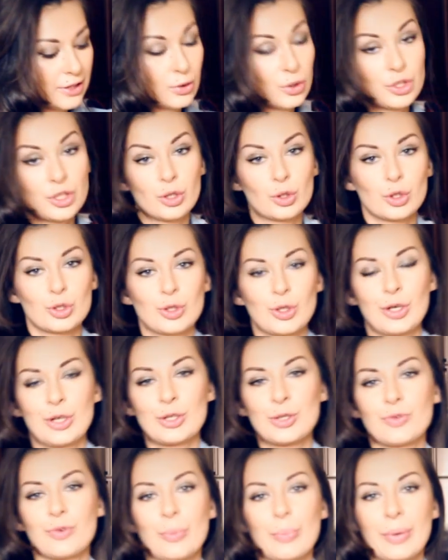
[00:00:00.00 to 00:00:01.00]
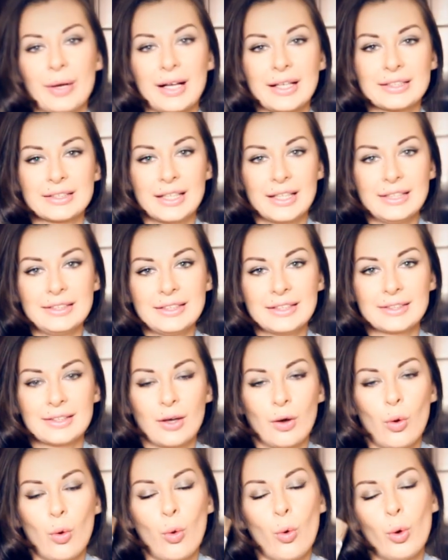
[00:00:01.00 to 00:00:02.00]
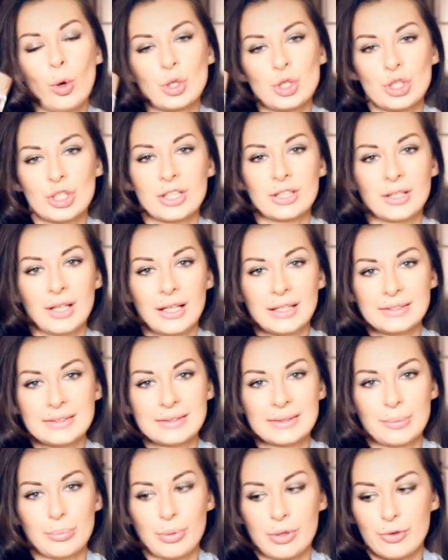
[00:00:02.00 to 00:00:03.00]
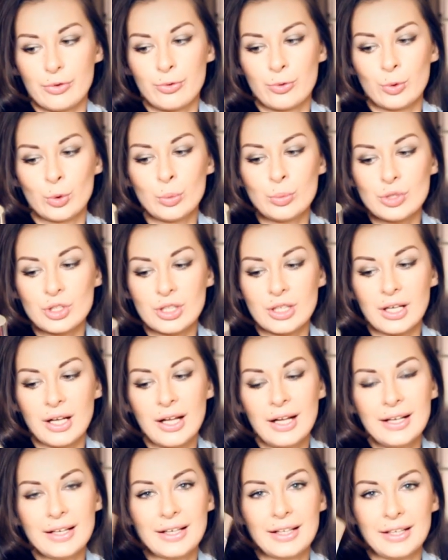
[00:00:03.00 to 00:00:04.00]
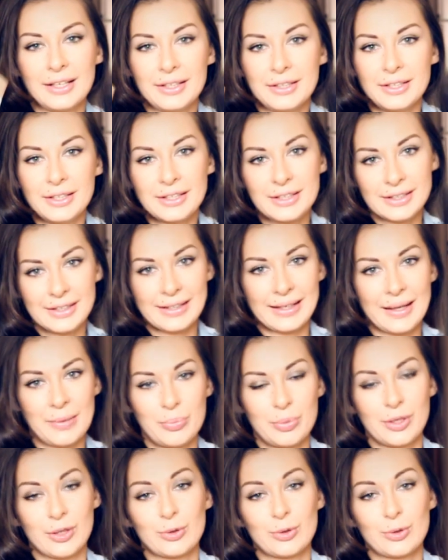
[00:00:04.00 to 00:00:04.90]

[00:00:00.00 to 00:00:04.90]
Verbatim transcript: Следующее, то, что я хочу вам показать, это очень классный парфюмчик Клиник Happy.